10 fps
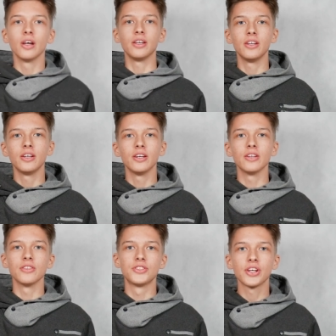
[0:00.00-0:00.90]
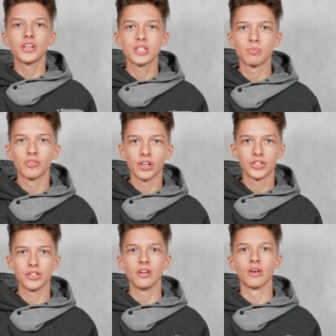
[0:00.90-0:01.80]
I dzięki
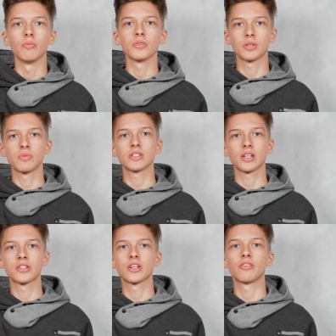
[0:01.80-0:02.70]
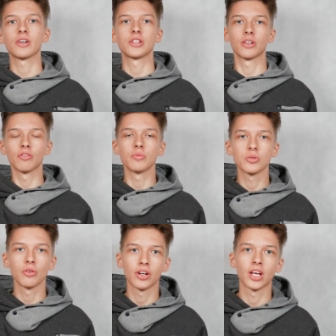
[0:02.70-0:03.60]
spowiedzi możemy stać się właśnie nowym
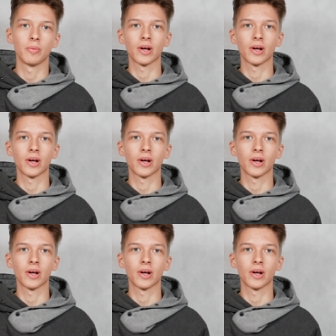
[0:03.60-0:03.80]
człowiekiem,